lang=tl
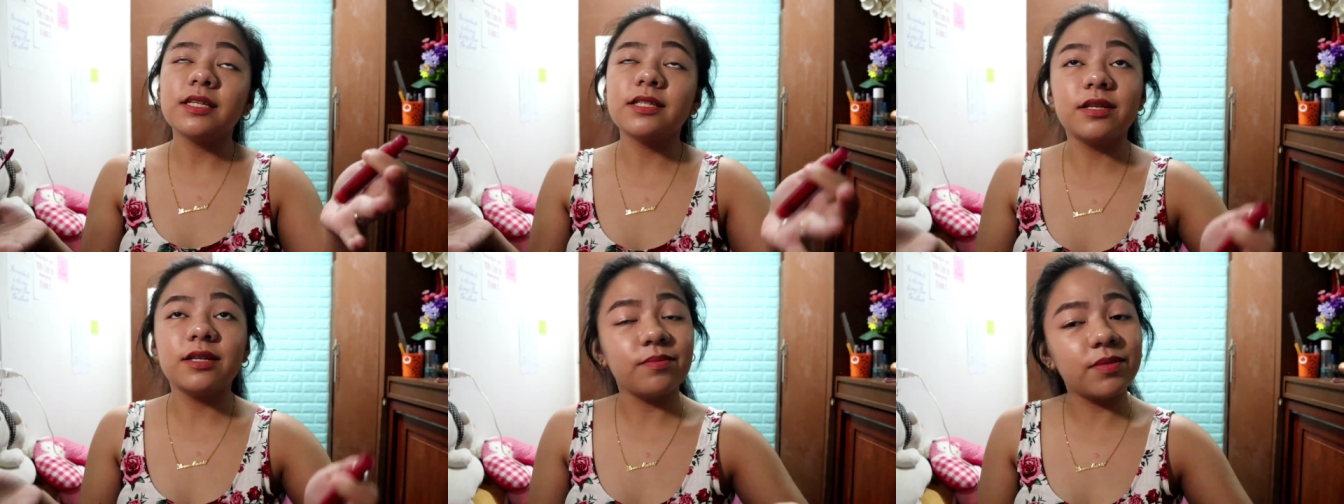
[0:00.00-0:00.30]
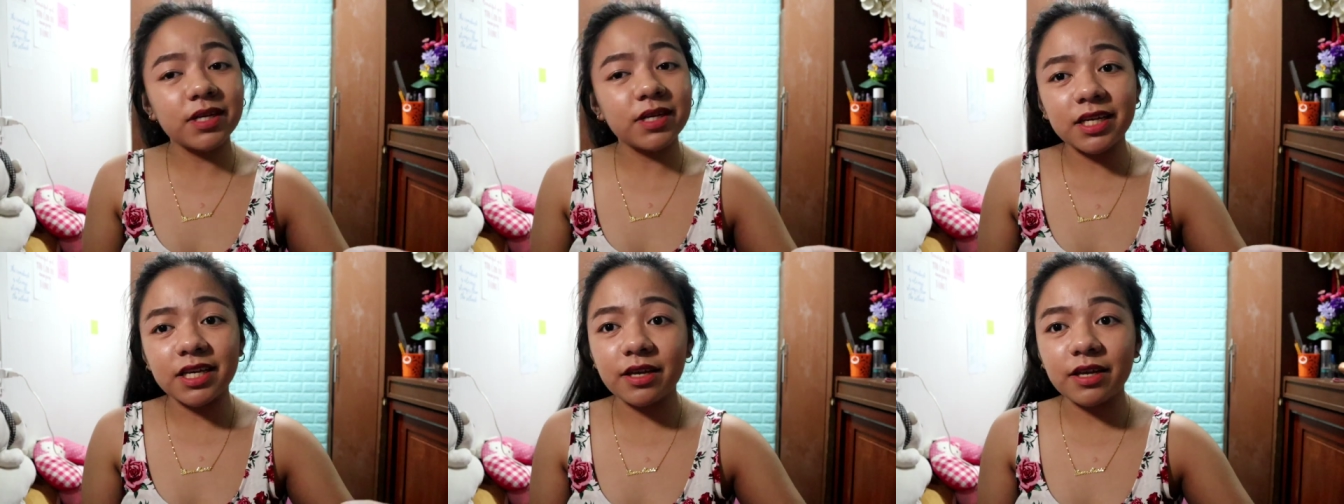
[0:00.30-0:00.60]
hindi
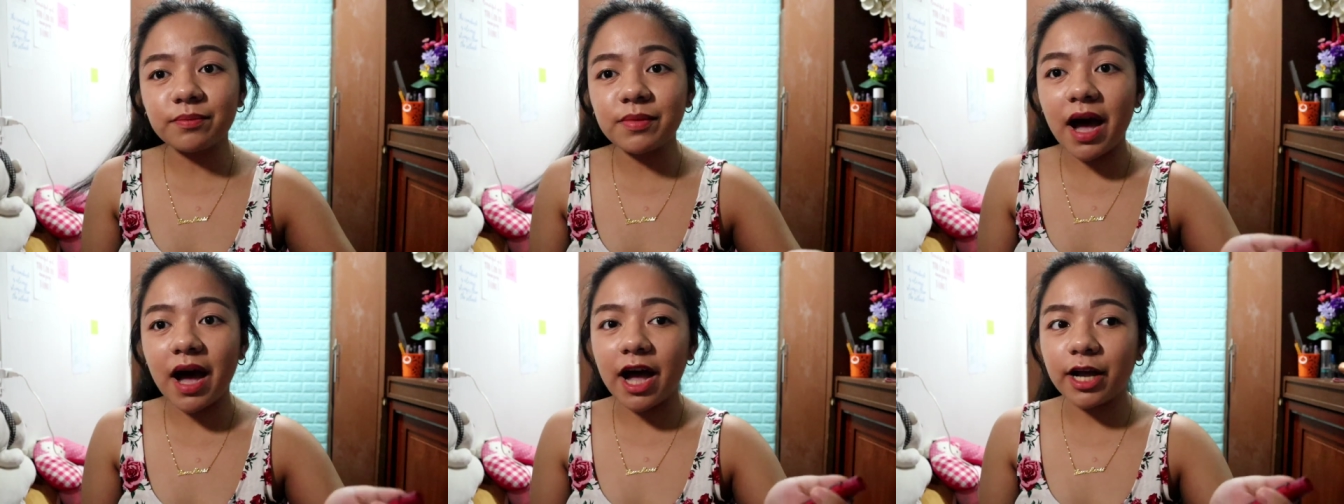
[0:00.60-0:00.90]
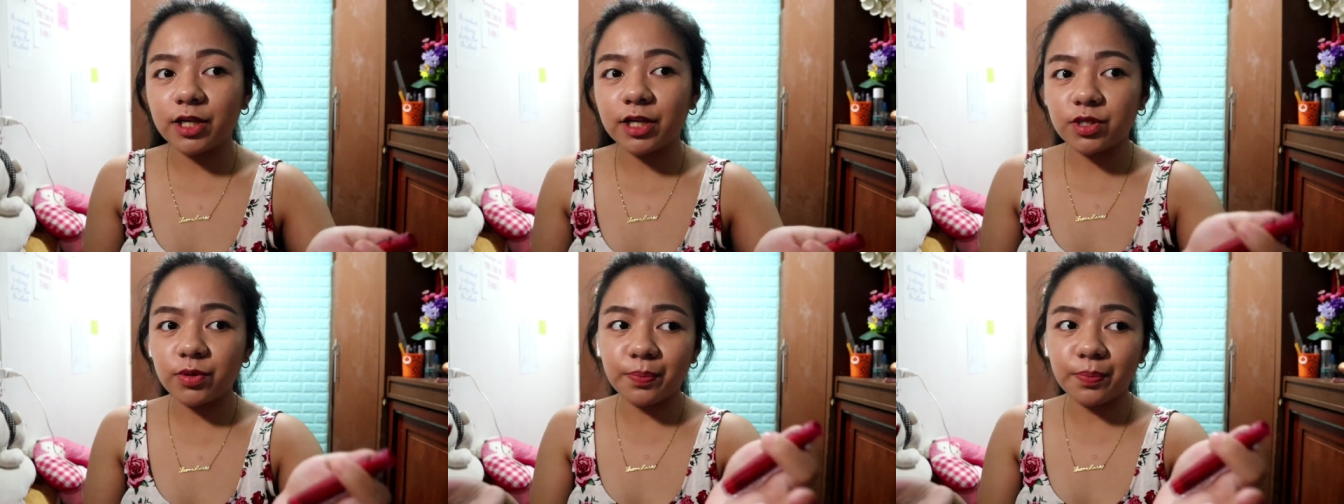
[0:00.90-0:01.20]
magiging
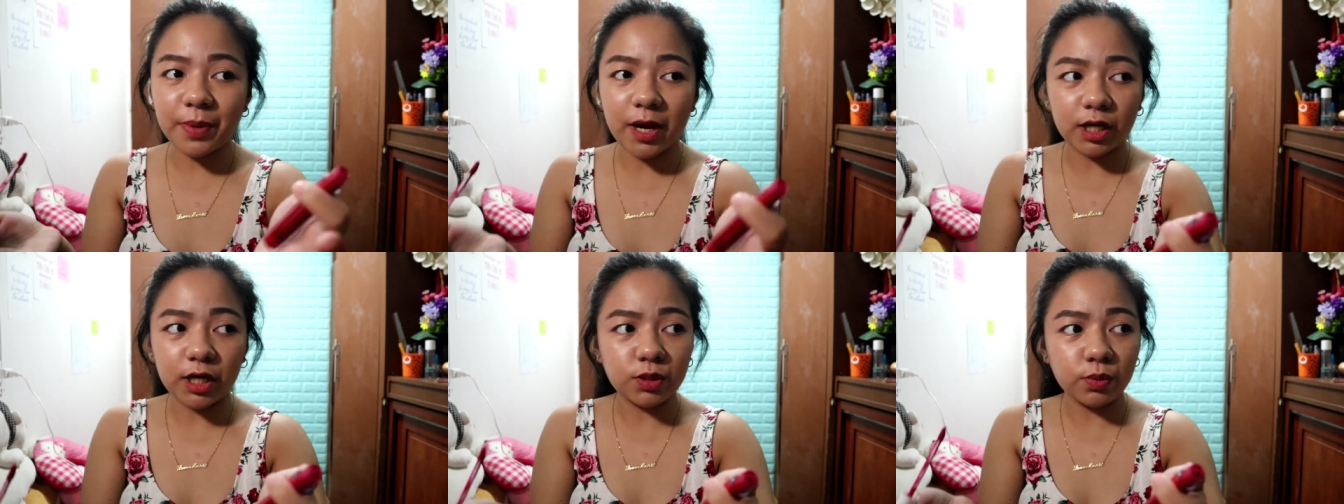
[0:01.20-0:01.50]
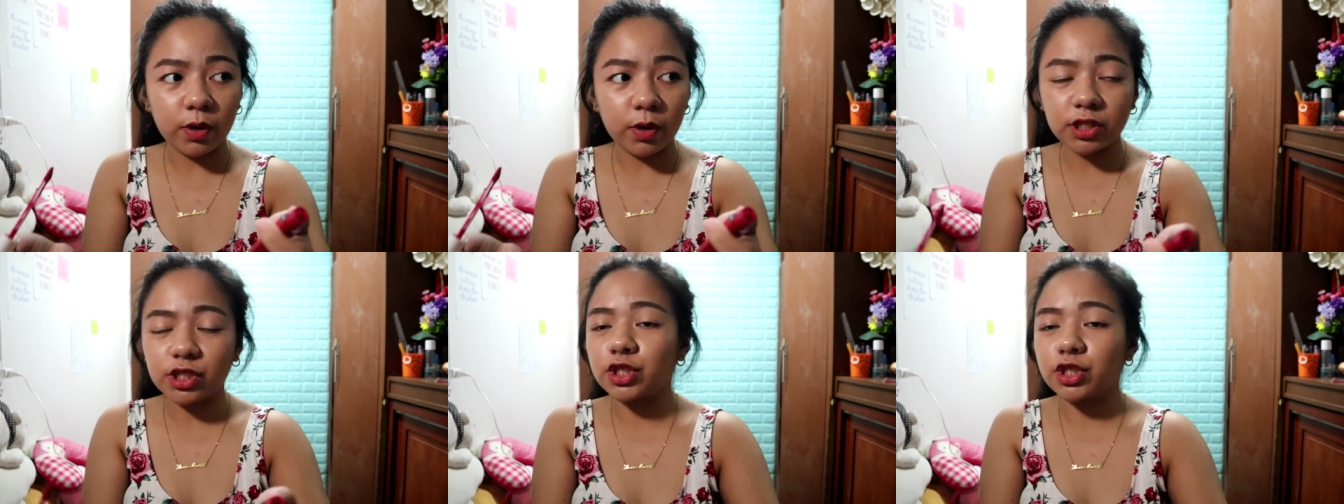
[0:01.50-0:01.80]
maayos yung
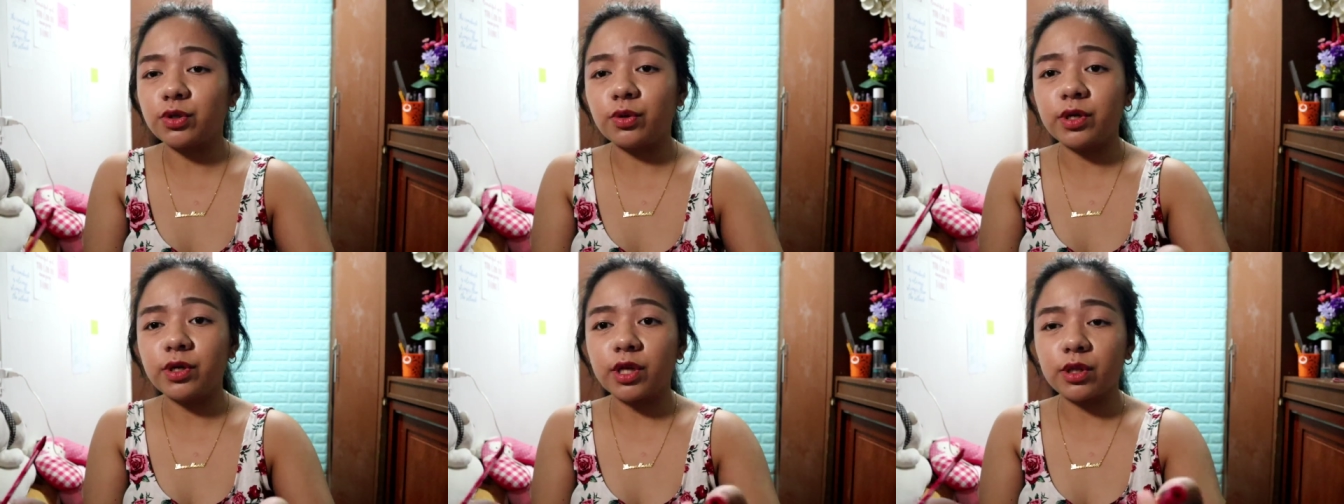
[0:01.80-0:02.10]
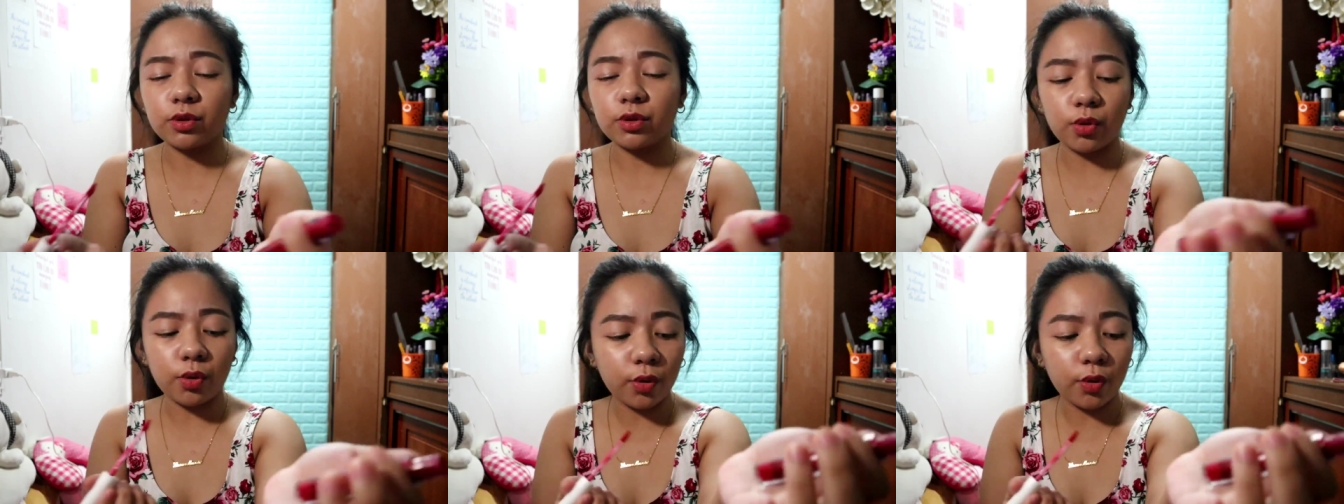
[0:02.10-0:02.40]
pag-swatch ko
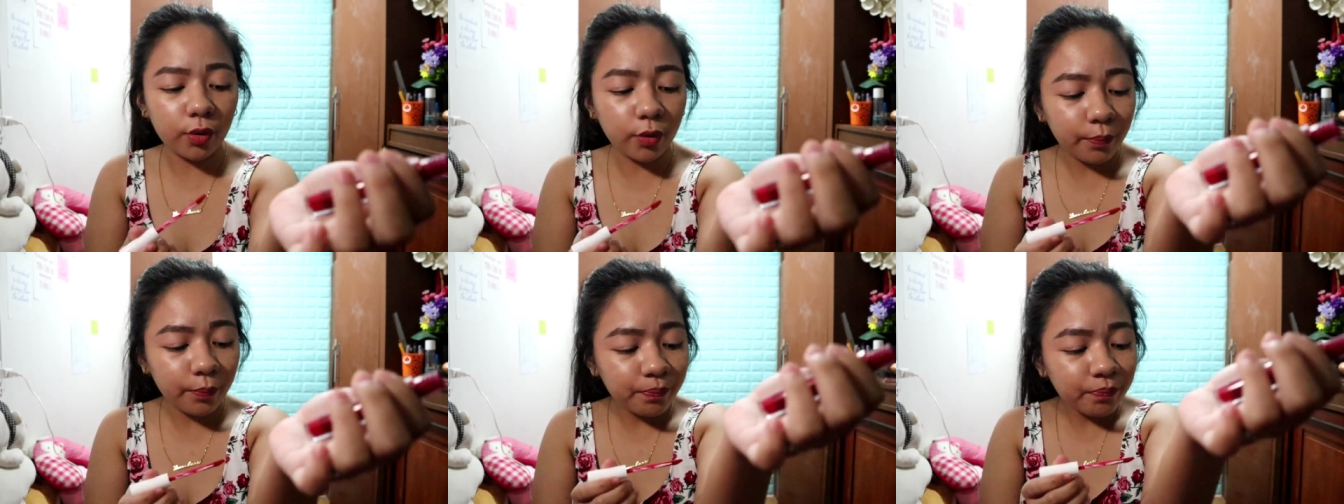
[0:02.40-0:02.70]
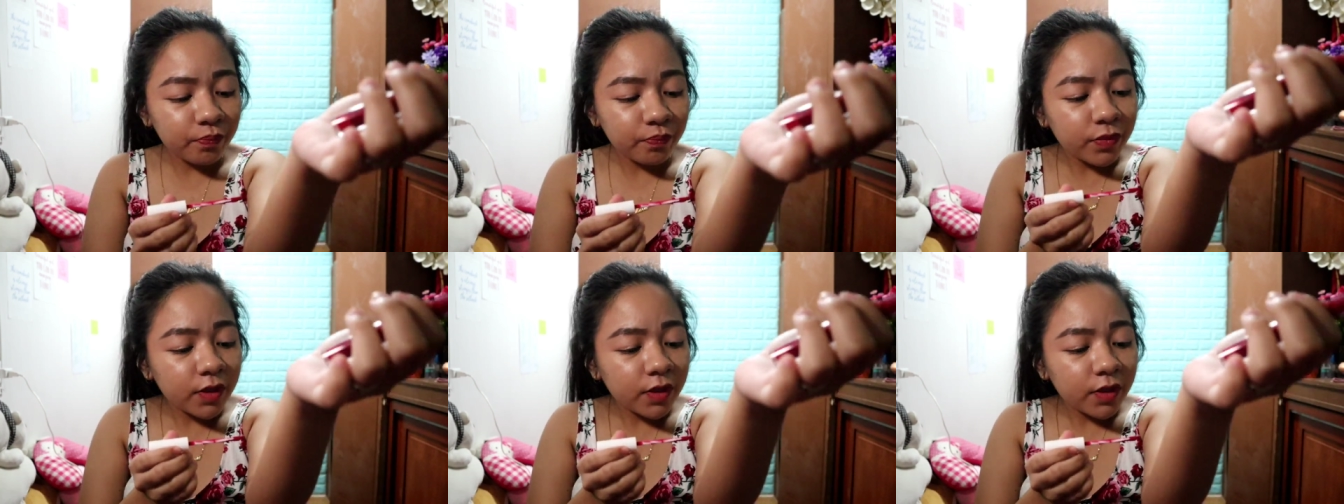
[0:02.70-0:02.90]
nito.